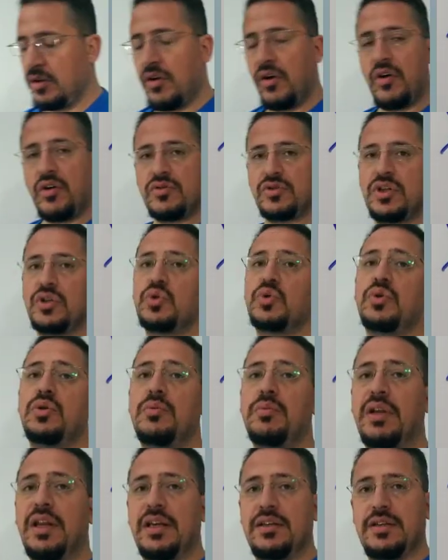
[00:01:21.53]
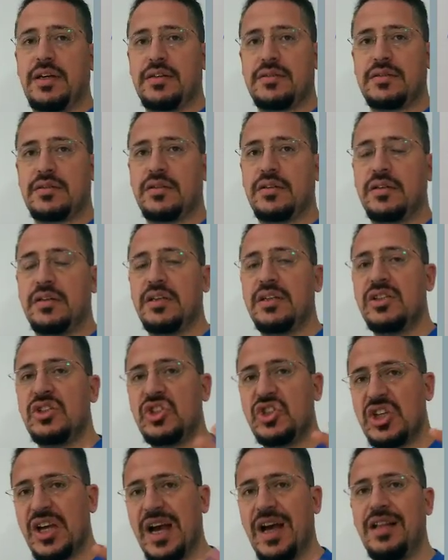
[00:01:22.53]
Önce şunu bileceğiz.
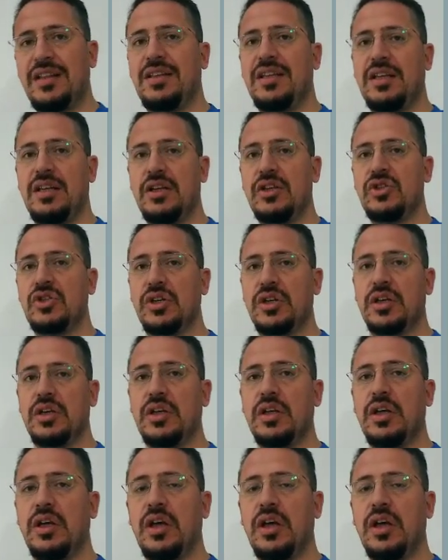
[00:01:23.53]
Çeldirici.